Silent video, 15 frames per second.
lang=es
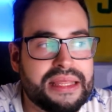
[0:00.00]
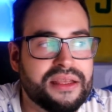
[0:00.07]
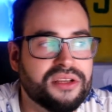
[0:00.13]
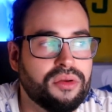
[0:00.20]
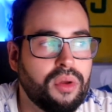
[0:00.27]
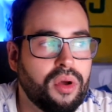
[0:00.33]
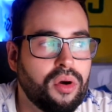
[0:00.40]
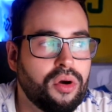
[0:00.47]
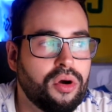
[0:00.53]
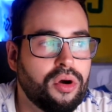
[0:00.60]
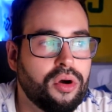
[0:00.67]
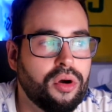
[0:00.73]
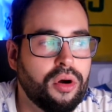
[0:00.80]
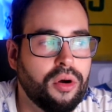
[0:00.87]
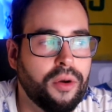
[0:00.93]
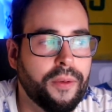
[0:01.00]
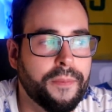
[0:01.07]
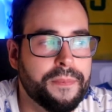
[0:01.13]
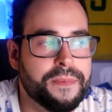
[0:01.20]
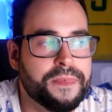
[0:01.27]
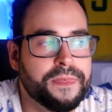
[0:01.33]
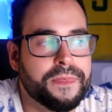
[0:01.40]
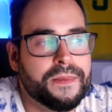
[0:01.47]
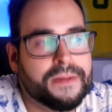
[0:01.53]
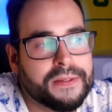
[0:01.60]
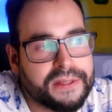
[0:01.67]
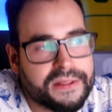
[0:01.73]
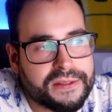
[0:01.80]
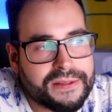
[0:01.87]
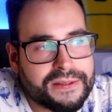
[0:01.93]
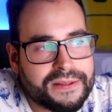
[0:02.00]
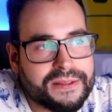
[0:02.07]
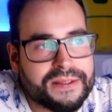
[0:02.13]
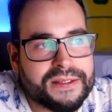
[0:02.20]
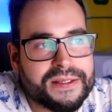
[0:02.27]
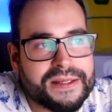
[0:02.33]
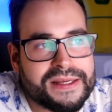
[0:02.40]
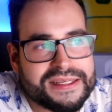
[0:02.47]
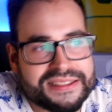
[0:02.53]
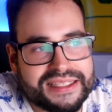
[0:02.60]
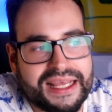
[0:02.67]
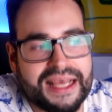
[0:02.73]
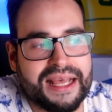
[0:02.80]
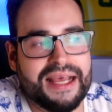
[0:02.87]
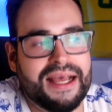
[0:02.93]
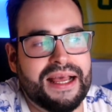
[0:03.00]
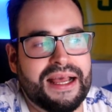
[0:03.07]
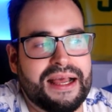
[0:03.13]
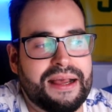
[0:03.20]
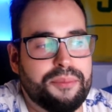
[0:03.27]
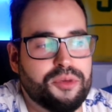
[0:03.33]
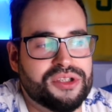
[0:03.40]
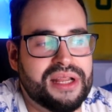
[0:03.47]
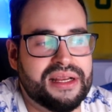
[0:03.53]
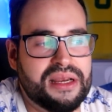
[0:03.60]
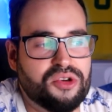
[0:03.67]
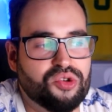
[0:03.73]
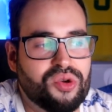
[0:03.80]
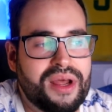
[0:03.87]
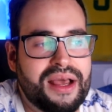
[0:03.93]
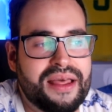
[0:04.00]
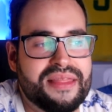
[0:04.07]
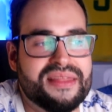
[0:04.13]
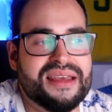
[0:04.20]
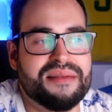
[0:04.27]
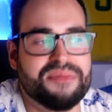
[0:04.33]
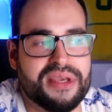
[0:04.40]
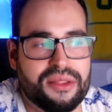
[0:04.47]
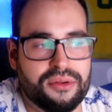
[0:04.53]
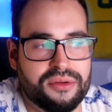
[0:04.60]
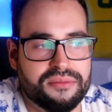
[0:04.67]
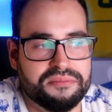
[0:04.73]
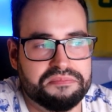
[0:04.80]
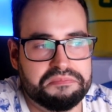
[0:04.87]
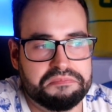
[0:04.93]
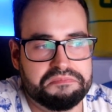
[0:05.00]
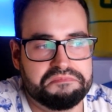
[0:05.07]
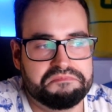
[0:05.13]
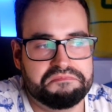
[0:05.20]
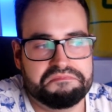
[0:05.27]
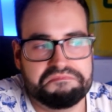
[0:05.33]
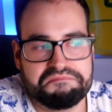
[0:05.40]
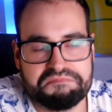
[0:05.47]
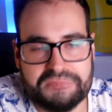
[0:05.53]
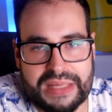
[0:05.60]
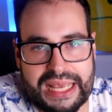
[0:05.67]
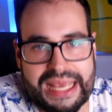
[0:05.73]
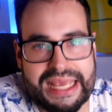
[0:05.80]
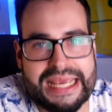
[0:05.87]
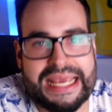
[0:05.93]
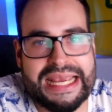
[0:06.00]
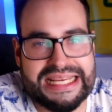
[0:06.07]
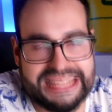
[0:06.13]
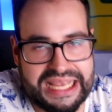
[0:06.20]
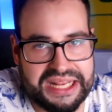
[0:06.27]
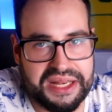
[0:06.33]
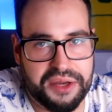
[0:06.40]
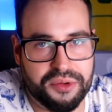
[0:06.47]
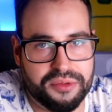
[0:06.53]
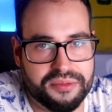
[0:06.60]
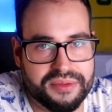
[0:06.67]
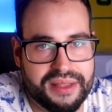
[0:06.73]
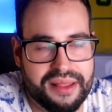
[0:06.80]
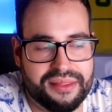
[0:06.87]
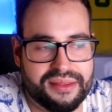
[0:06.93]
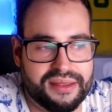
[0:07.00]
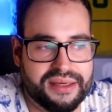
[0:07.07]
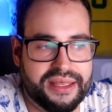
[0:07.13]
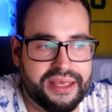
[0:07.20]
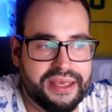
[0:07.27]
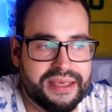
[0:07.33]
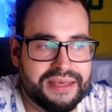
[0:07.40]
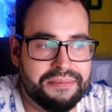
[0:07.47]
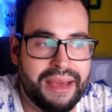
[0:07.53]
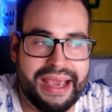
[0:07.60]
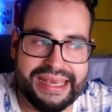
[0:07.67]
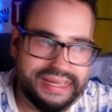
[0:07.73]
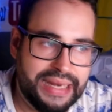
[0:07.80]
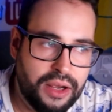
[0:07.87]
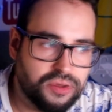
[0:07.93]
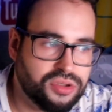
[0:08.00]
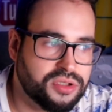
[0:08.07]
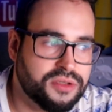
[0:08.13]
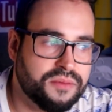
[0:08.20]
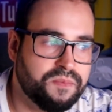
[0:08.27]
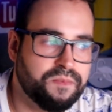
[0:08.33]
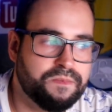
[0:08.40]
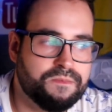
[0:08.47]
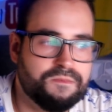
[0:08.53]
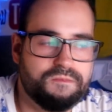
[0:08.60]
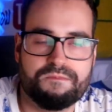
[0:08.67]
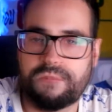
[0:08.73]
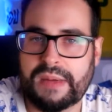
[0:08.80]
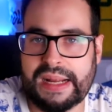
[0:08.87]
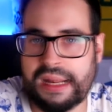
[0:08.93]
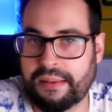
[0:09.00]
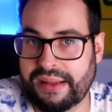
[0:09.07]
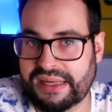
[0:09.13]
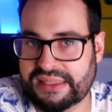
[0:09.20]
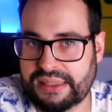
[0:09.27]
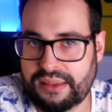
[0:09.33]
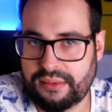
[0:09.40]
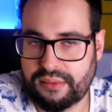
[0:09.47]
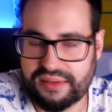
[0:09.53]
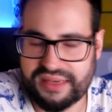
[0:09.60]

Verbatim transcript: y desde luego está pues la cláusula del miedo. Está claro. Es decir, eh, imaginaos que el Barça,